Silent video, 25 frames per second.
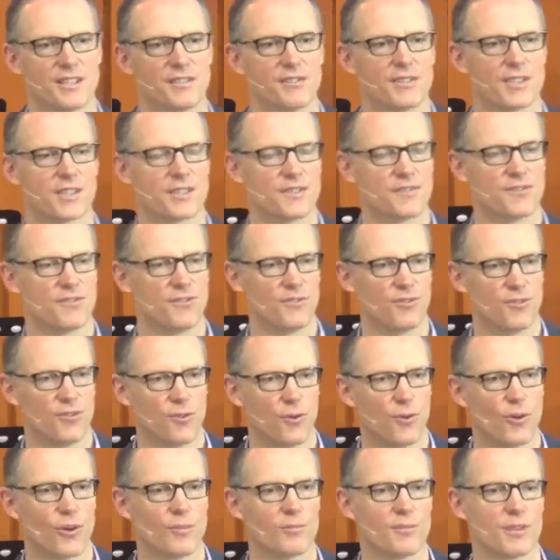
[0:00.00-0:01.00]
hier was
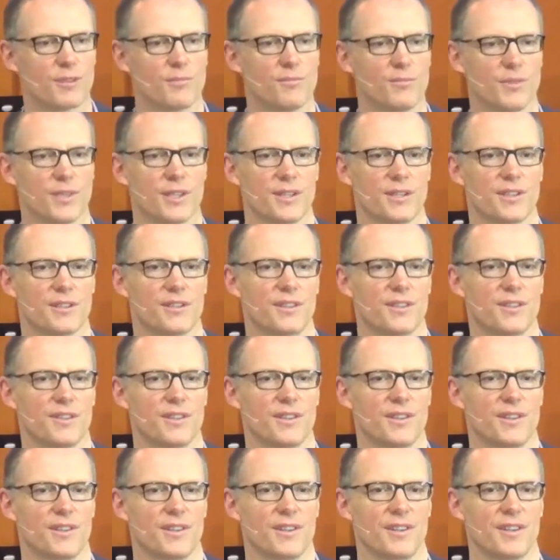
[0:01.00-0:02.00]
vor mit mir.
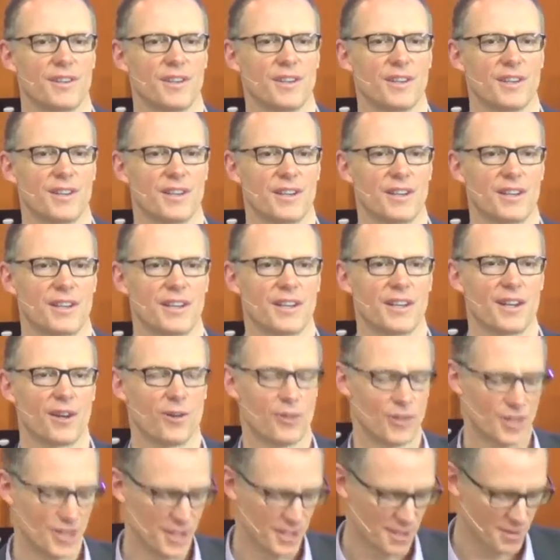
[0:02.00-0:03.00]

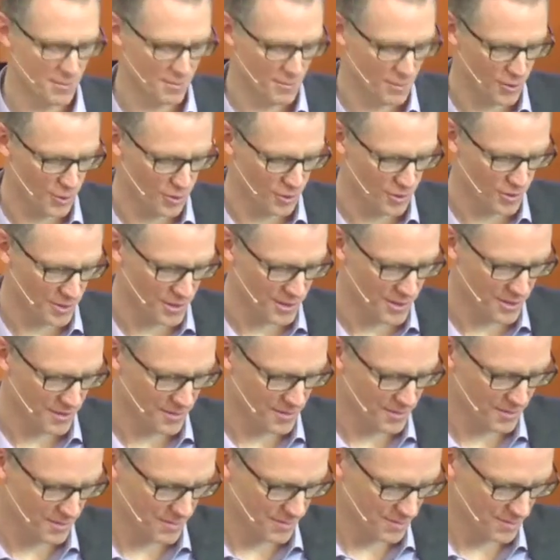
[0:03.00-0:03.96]
Genau an diesem Punkt.